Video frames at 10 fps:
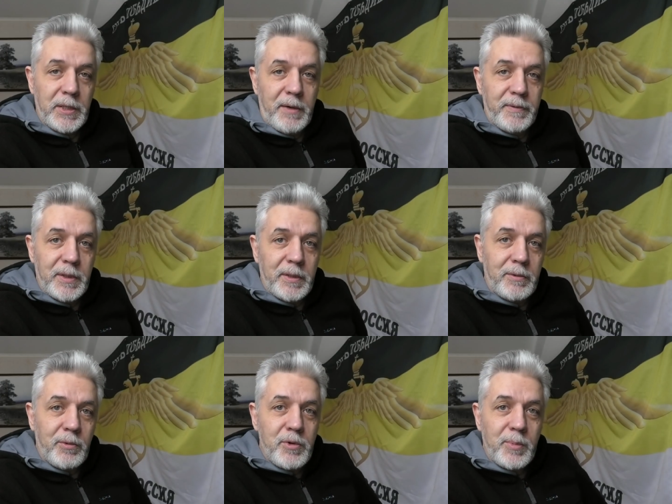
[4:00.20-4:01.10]
главное,
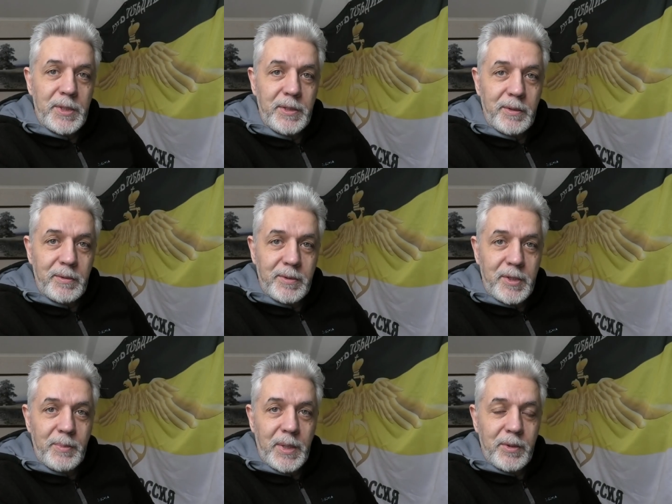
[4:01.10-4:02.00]
то, чем они
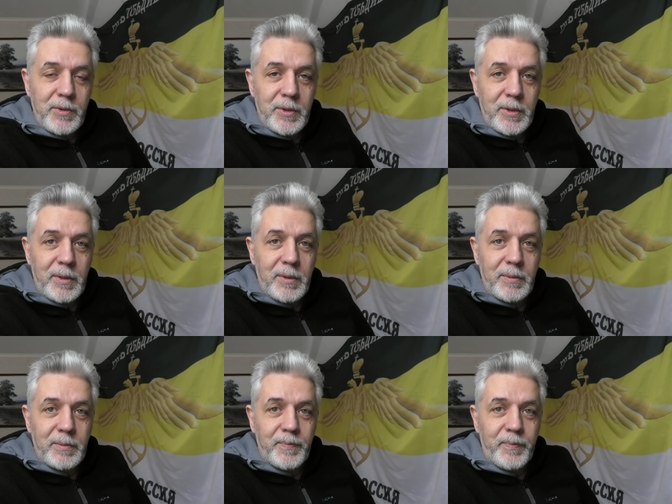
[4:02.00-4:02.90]
занимаются, это
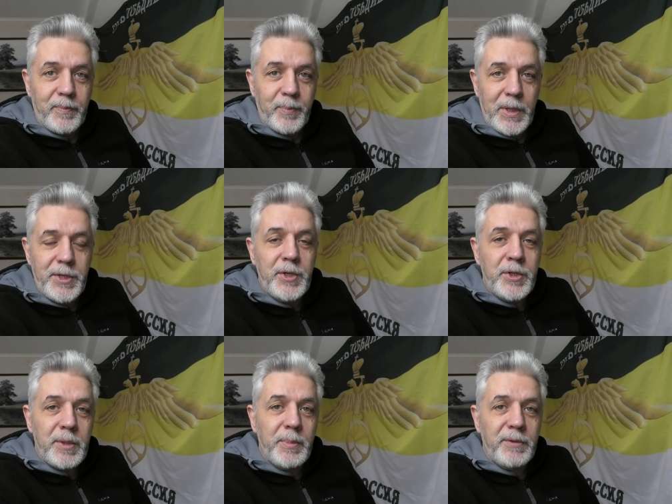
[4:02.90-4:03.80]

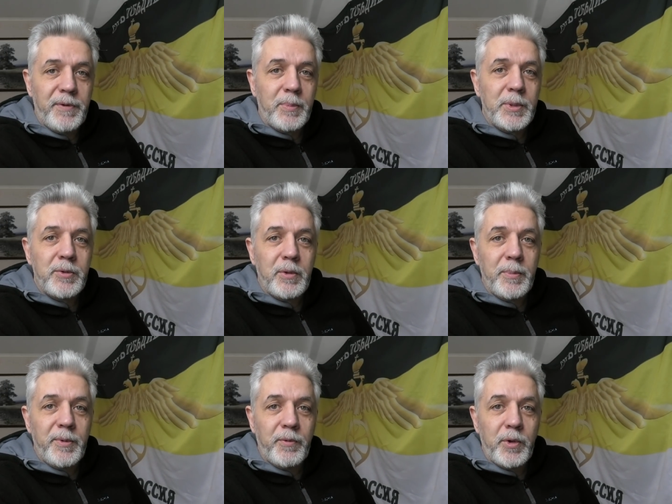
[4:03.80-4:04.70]
политическими
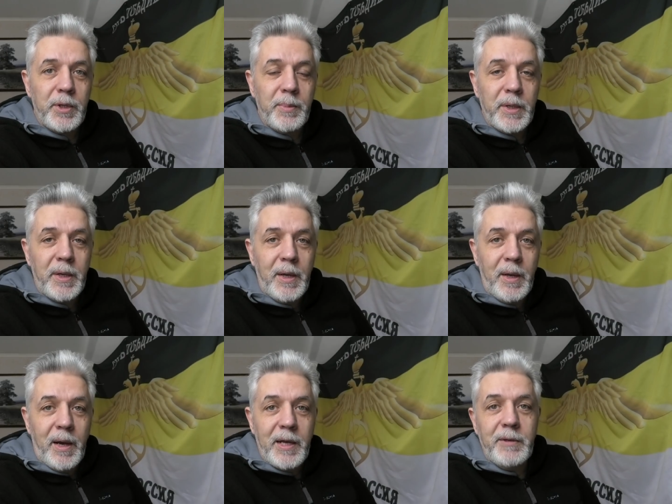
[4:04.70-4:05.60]
информационными войнами,
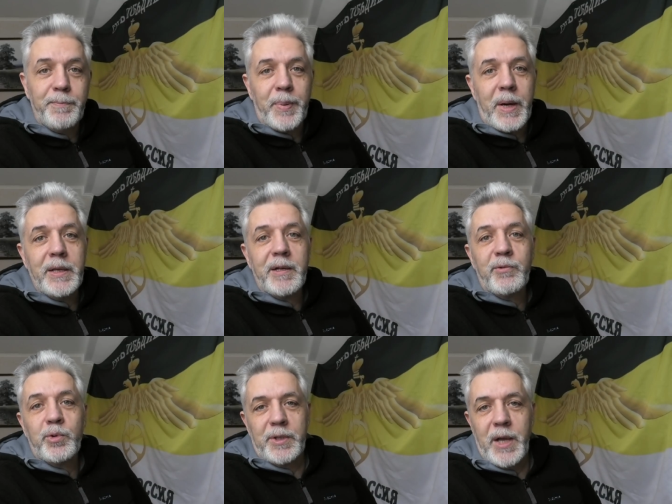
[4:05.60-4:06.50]
они
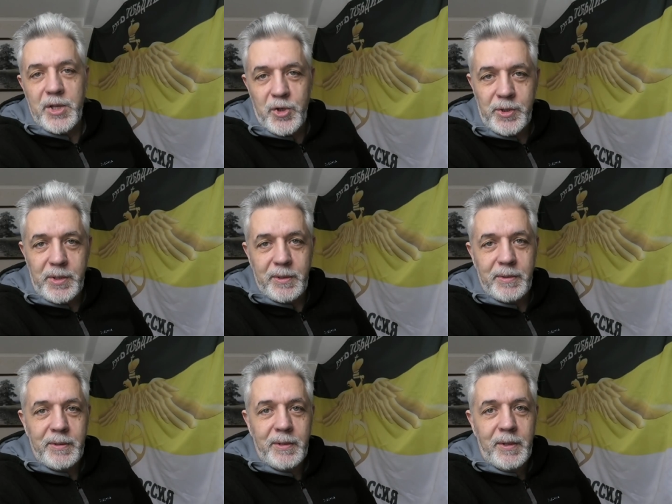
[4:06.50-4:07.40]
проигрывают
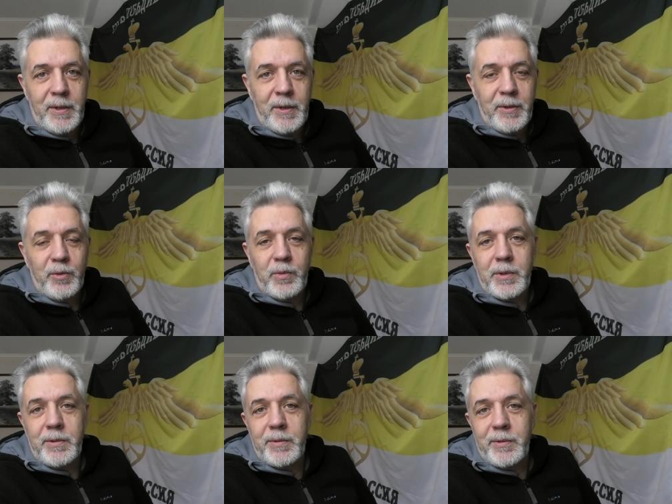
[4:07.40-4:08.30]
начисто. Ну
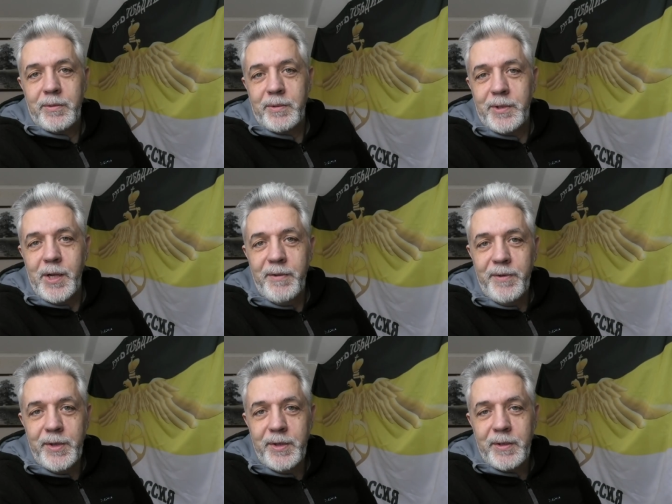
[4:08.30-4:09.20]
вот
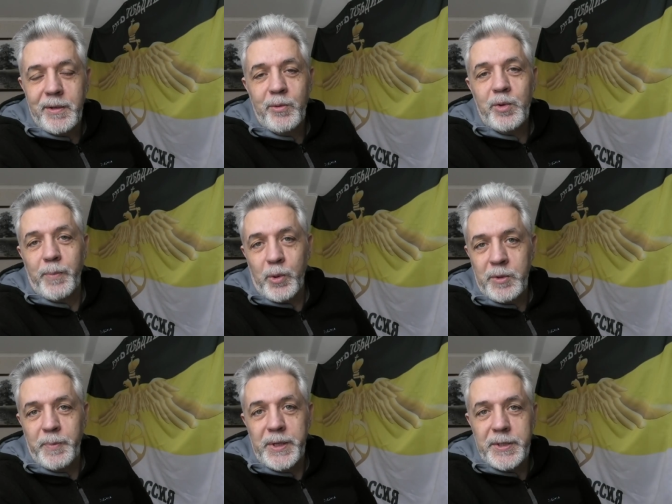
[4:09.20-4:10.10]
телевидение люди
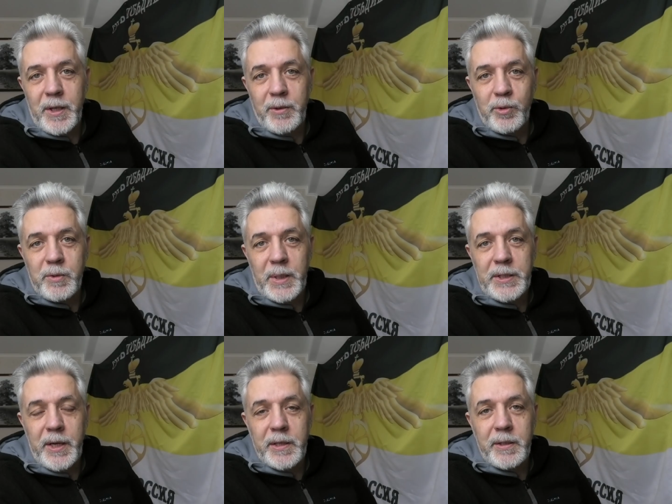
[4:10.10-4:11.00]
просто перестают
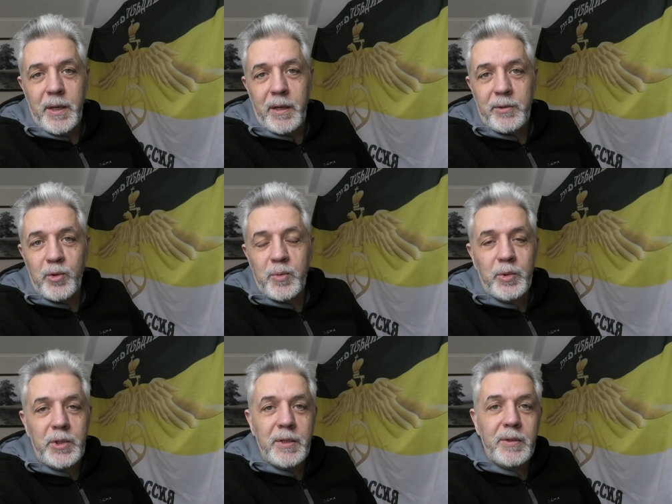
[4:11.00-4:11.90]
смотреть, а кто
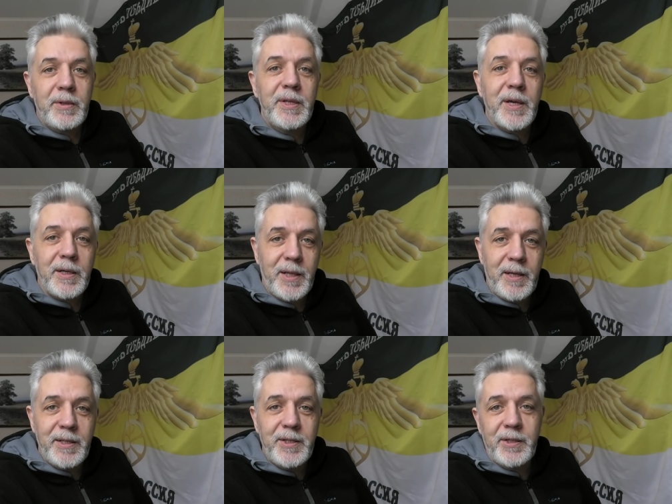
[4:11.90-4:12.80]
смотрит,
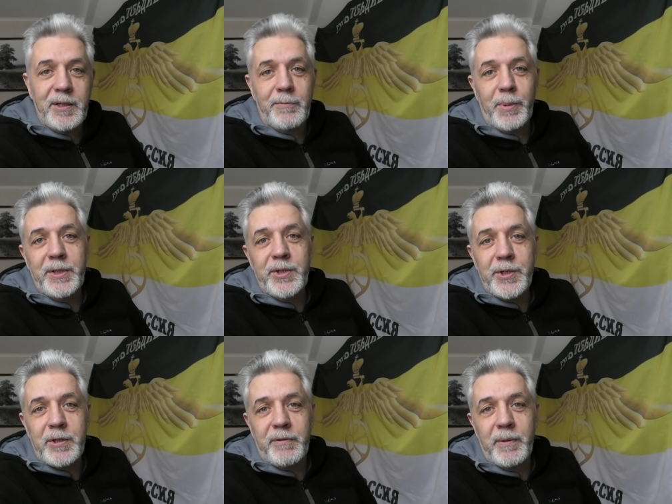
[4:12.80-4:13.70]
никогда не делает
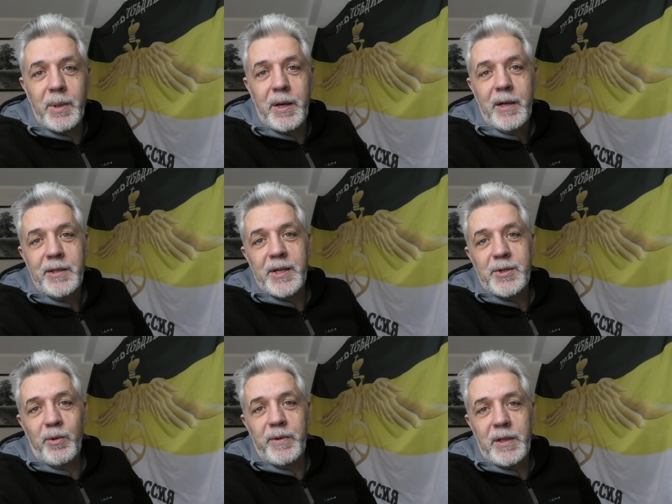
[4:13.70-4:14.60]
политический выбор на
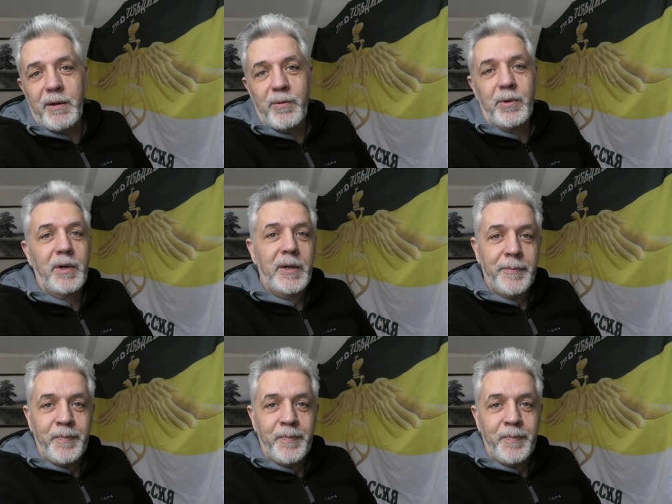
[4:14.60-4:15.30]
основе того,